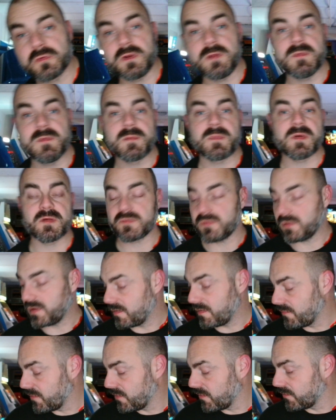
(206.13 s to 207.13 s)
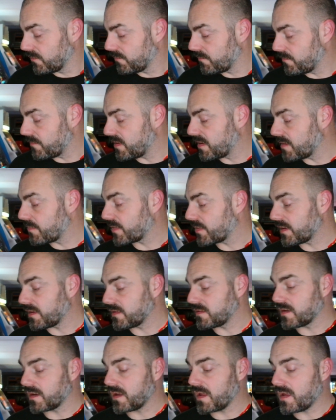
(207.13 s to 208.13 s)
les mains personnellement, mais d'après les
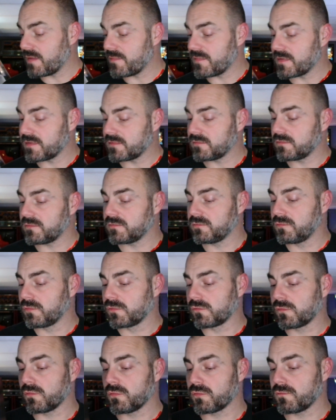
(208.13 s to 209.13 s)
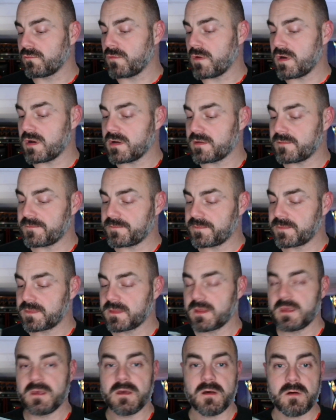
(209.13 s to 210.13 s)
diagrammes, de ce que je vois,
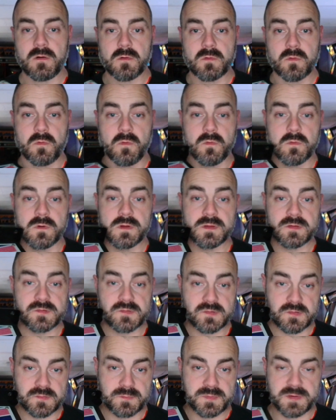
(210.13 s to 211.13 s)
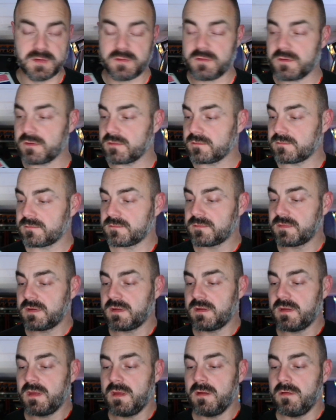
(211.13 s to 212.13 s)
en gros, c'est un spinner.
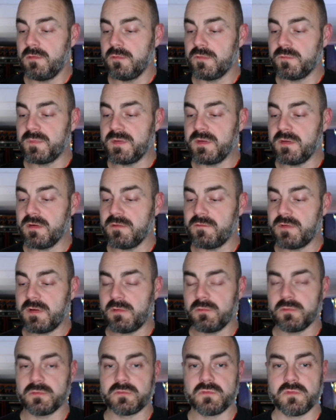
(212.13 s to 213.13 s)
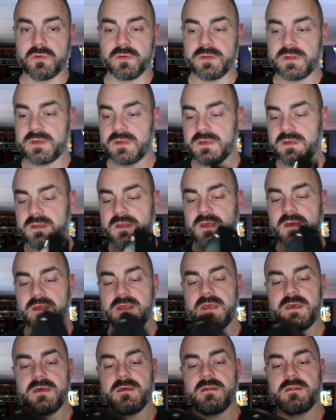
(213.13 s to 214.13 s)
Là, on tourne. Et
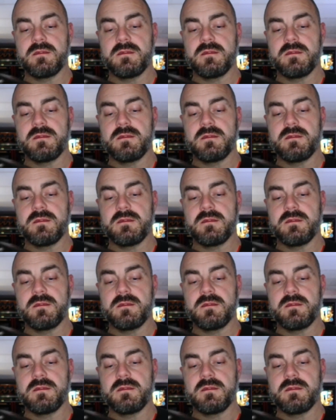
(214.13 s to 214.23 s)
derrière,